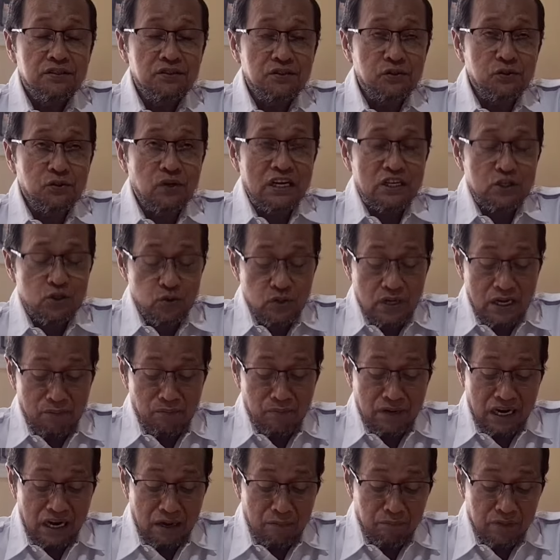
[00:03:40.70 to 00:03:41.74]
Juga sudah
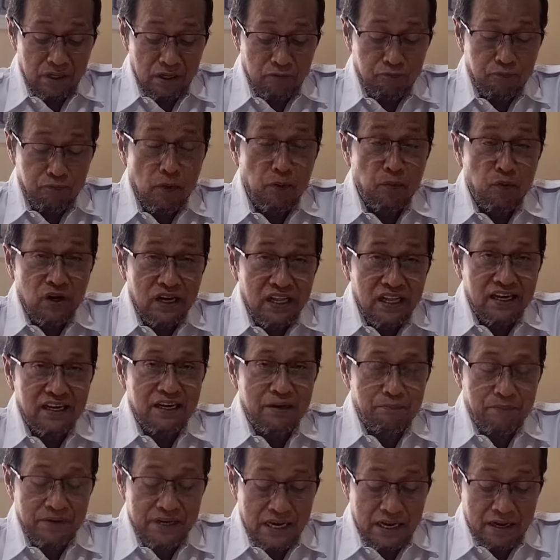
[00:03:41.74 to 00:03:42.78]
mengambil formulir
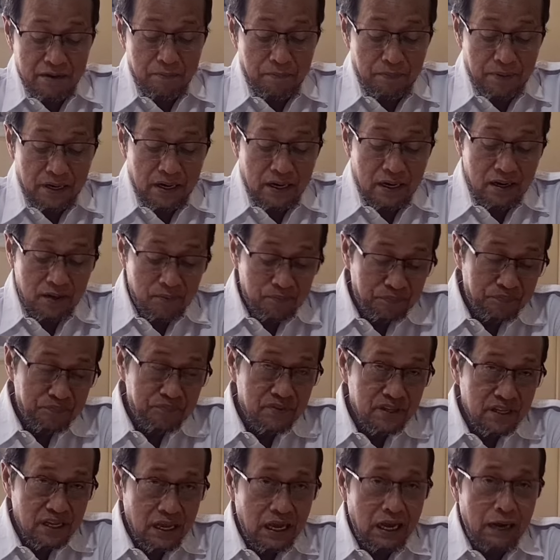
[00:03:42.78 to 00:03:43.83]
di PDIP
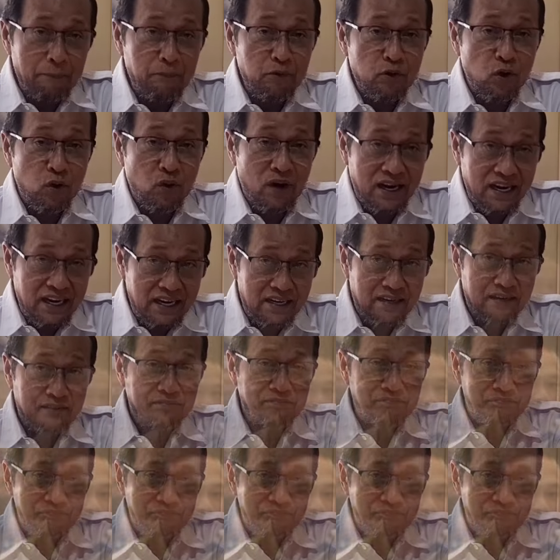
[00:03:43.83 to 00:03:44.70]
Abdul Wahid.